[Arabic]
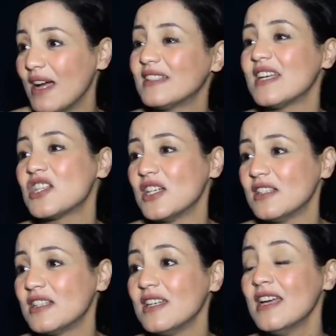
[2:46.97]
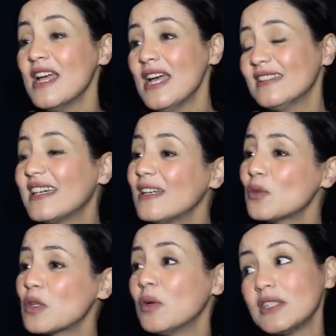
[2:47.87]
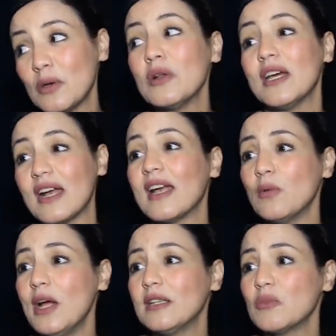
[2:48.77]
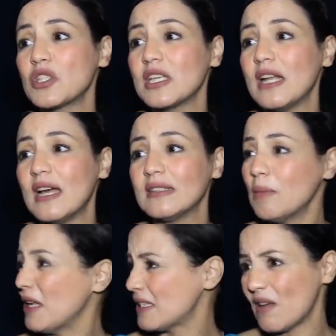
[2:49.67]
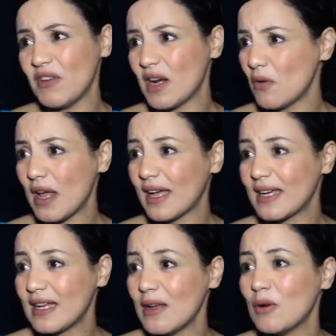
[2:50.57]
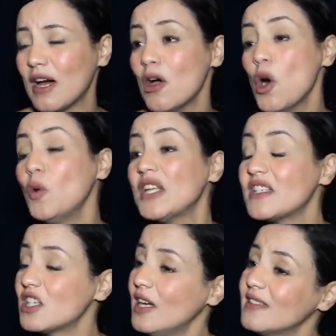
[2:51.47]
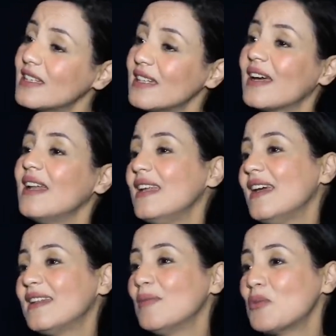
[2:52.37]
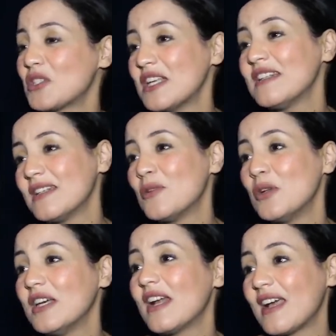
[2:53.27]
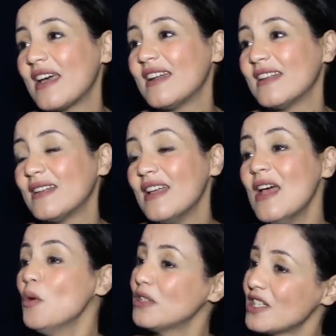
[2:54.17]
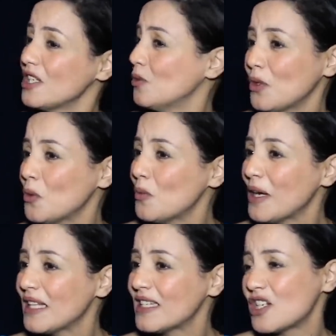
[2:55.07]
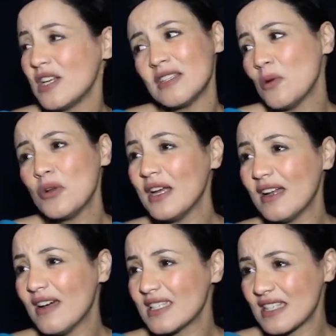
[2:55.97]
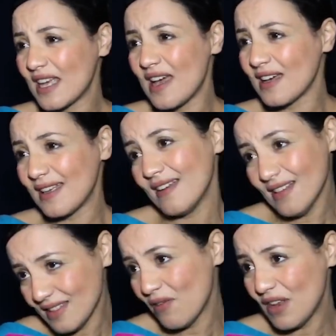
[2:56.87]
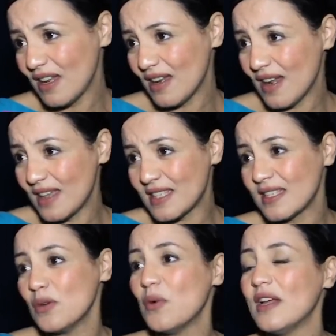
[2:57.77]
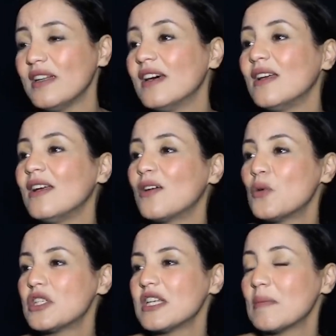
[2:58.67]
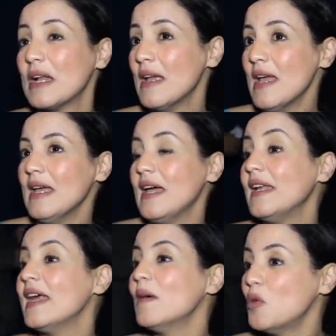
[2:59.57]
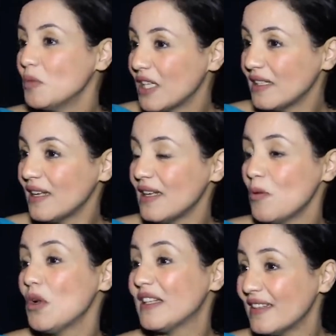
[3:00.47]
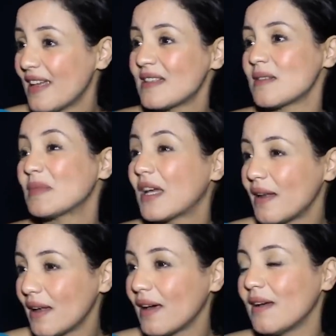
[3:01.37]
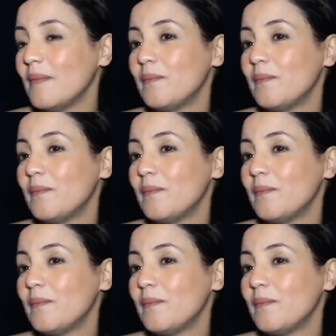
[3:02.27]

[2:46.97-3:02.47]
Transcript: عاد كيجي عندي حتى كيدوز الوقت يقول لي راه كان واحد المشكل هذا ما صافي راه ولا غيغلي ولا ولا حتى شي حد كينقل لي هذا المشكل تيقول لي راه كان هذا وتنجي عندي تنقول له ما قلتهاش ليه تيقول لي لا سا سيغ غيان صافي الاساسي هو ان كل شيء يكمل يعني انا ممتنه ليه ولد الناس متخلق